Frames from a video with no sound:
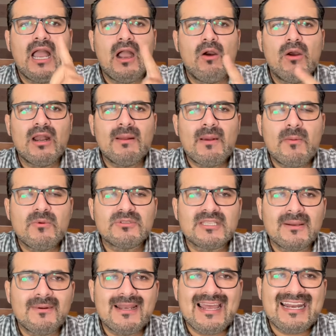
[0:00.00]
Ahora vamos
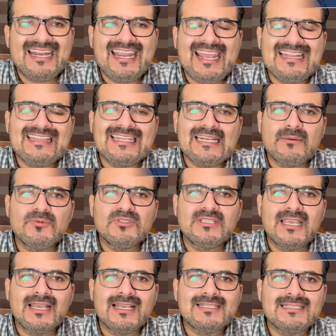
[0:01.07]
a hablar qué tenemos
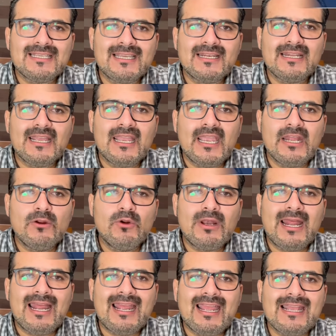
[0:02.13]
que hacer en
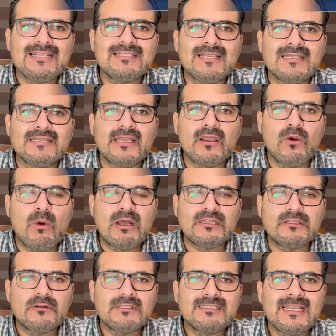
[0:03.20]
una
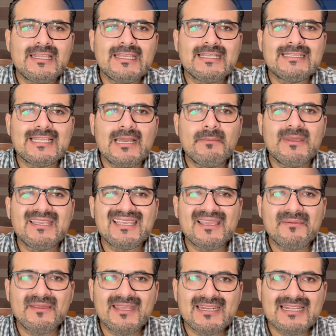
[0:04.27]
ST4. Este dictamen
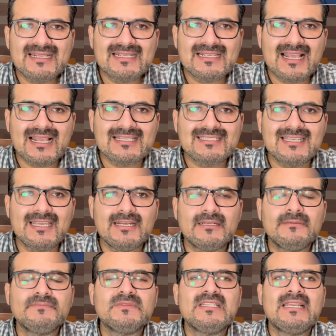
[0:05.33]
que viene a ser
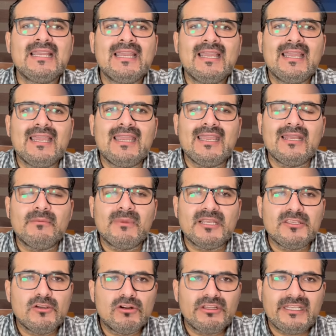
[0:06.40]
el
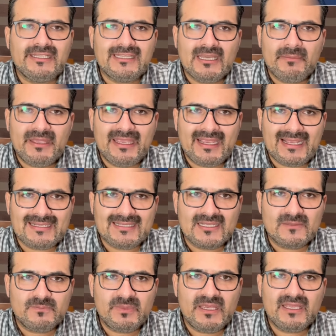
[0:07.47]
mayor dictamen que se
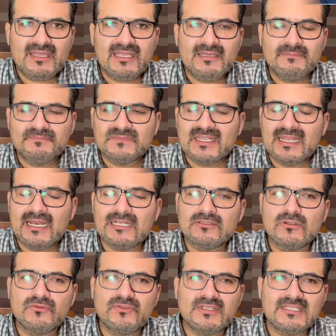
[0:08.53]
expide en
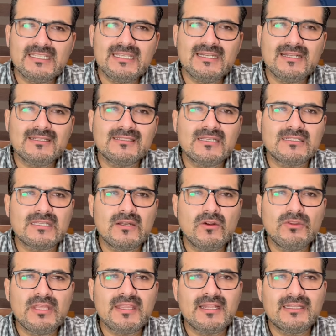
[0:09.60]
las oficinas de
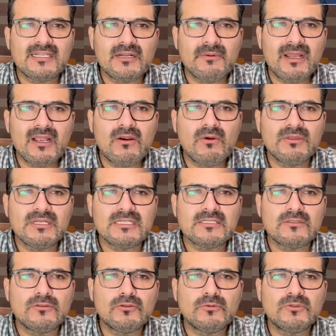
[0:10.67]
salud, en el trabajo, en
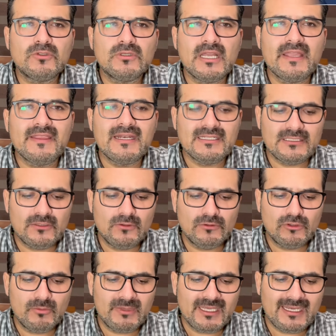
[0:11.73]
el
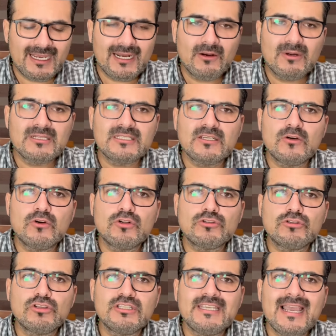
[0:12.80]
Instituto, Mexicano del Seguro
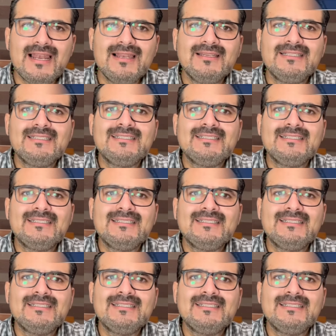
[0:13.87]
Social,